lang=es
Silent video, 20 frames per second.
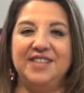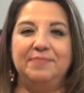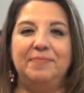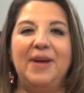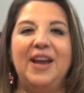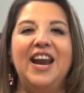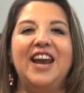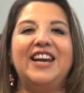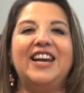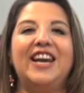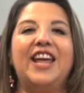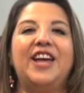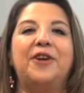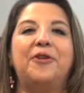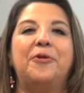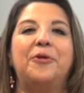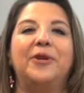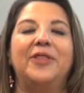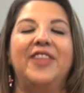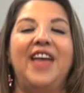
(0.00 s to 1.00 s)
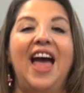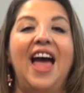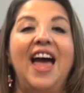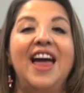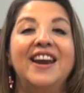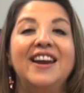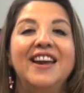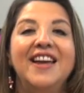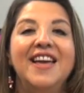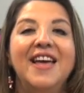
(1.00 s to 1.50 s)
es para
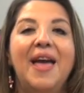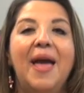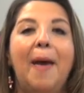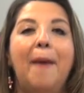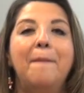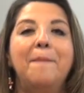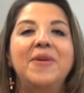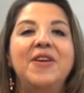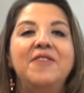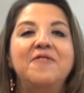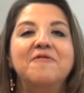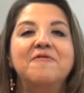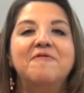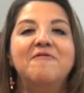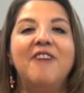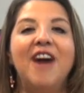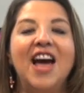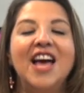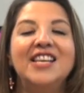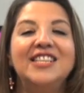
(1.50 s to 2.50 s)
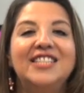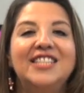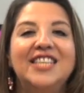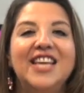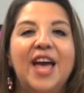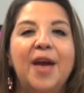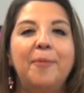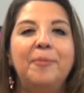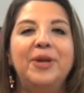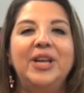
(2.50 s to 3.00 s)
recordar mi
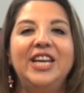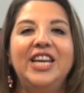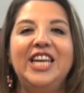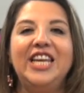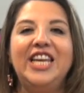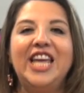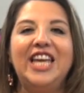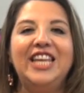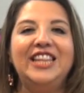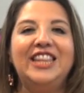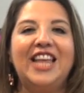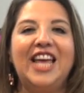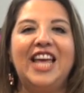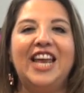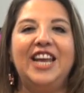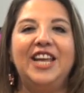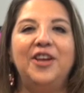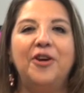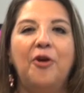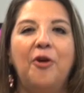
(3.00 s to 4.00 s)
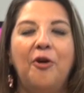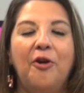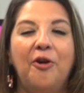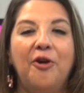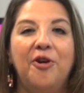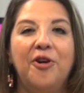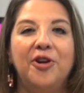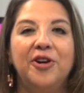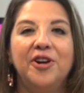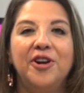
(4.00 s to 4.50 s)
infancia, mi niña
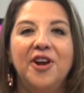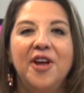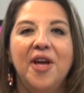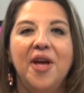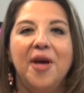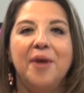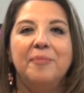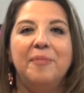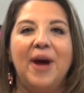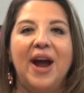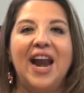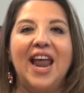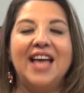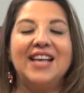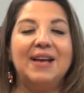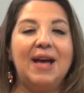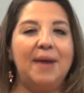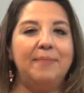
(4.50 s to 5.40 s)
interior, para